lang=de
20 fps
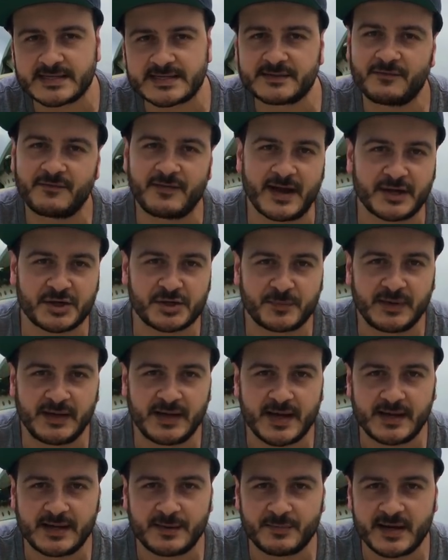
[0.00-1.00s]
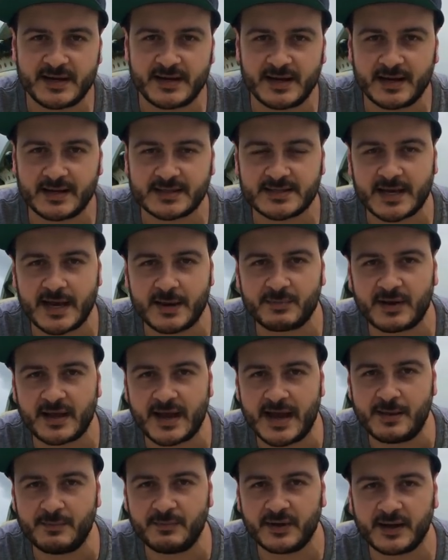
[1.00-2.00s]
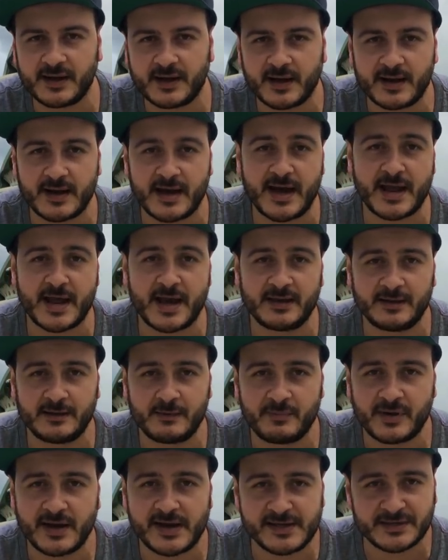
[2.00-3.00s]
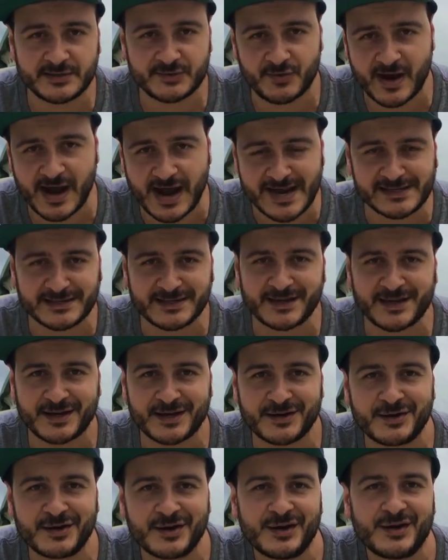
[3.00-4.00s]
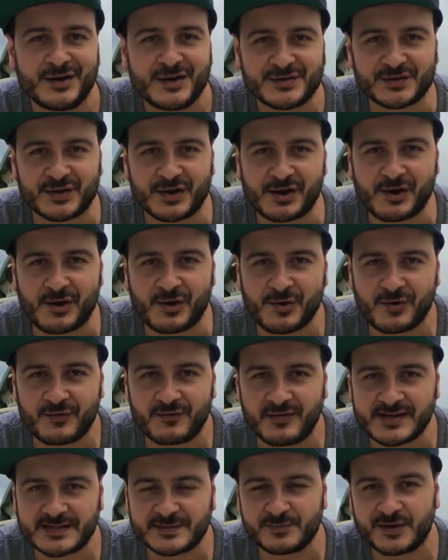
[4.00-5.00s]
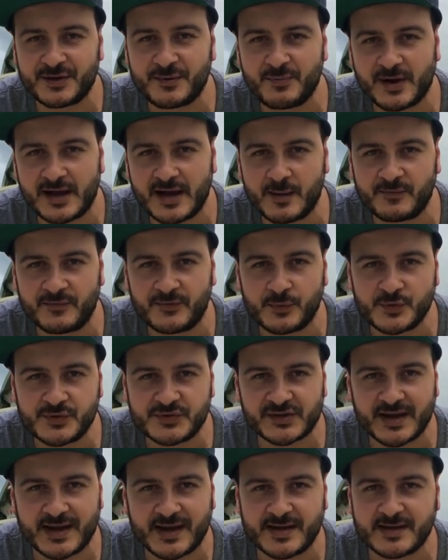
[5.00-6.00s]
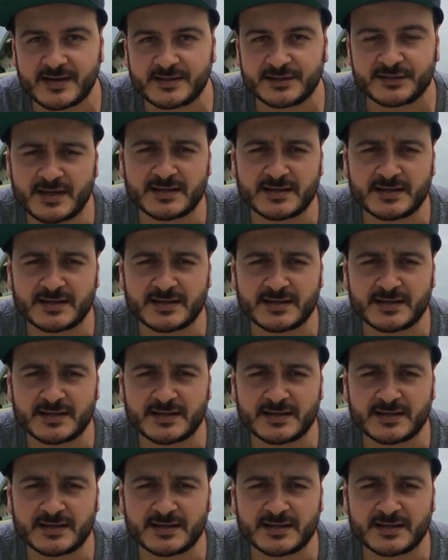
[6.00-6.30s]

Er ist ein Wandspieler, den man jederzeit mit einbringen kann. Einer, der den Ball nicht nur halten kann, sondern auch noch was mit dem Ball am Fuß kann.